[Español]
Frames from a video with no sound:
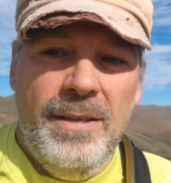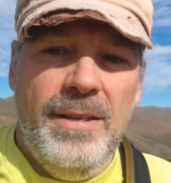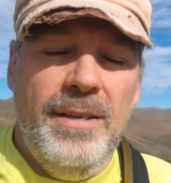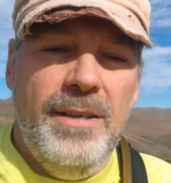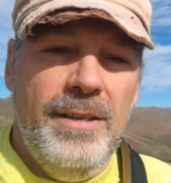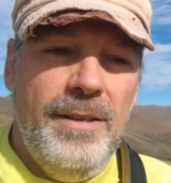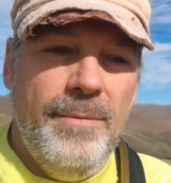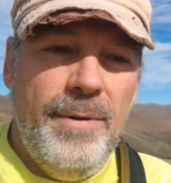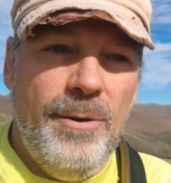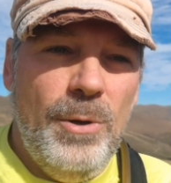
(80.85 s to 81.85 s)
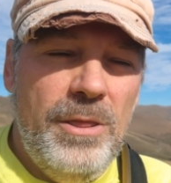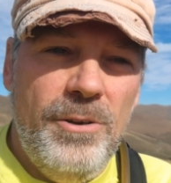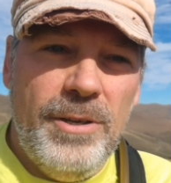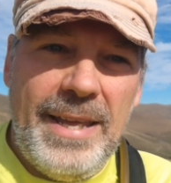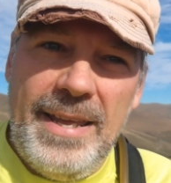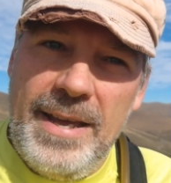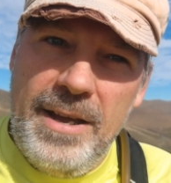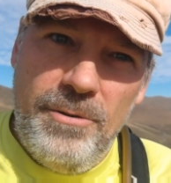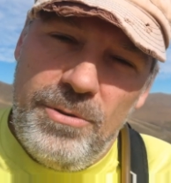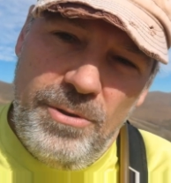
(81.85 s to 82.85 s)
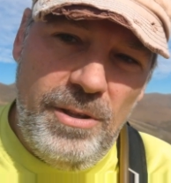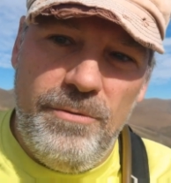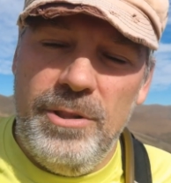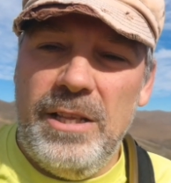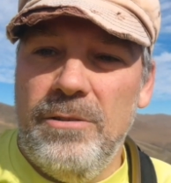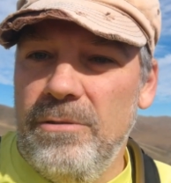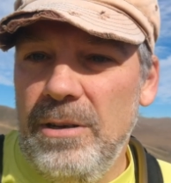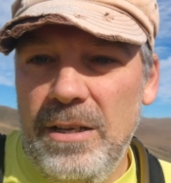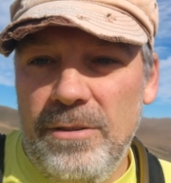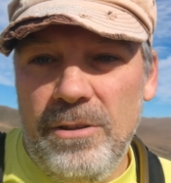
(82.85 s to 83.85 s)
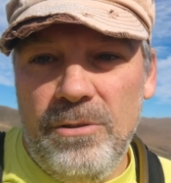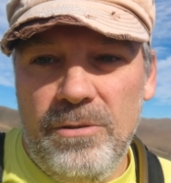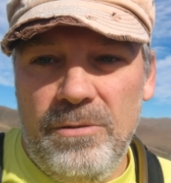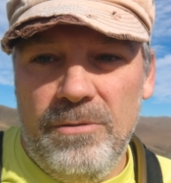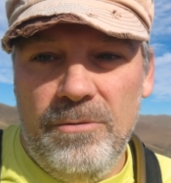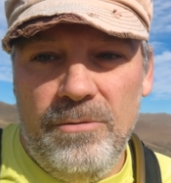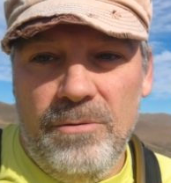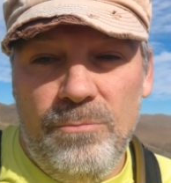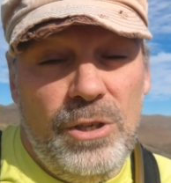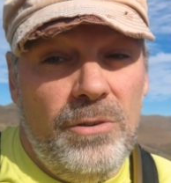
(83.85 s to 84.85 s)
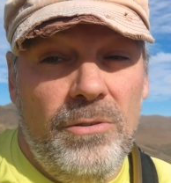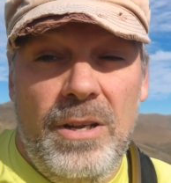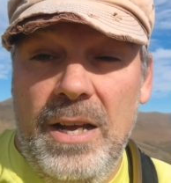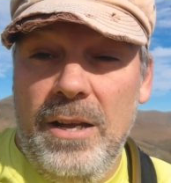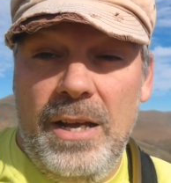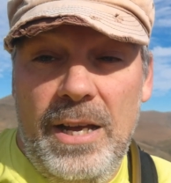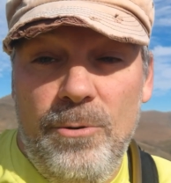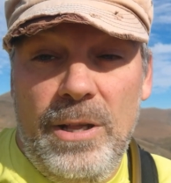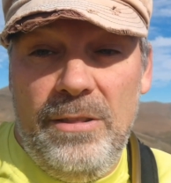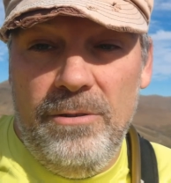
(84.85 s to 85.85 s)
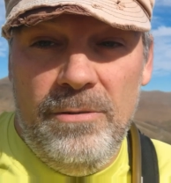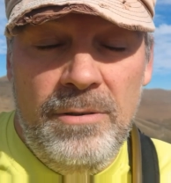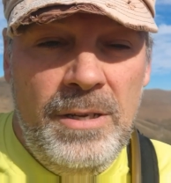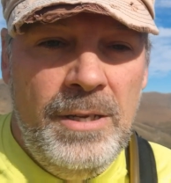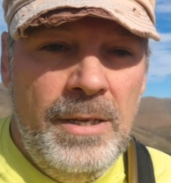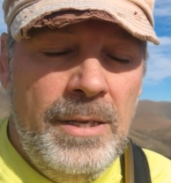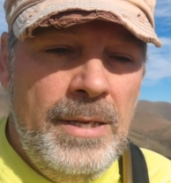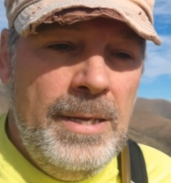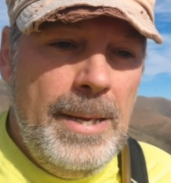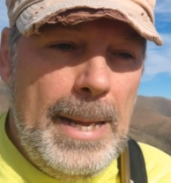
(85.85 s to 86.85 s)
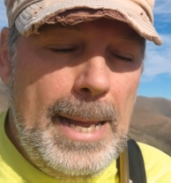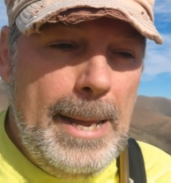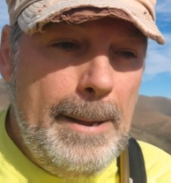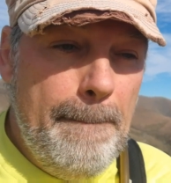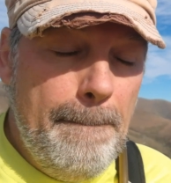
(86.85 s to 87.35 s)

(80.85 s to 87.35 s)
y me encuentro que ya no estoy disfrutando, ¿vale? Haciendo, pues, ayudando. Eh,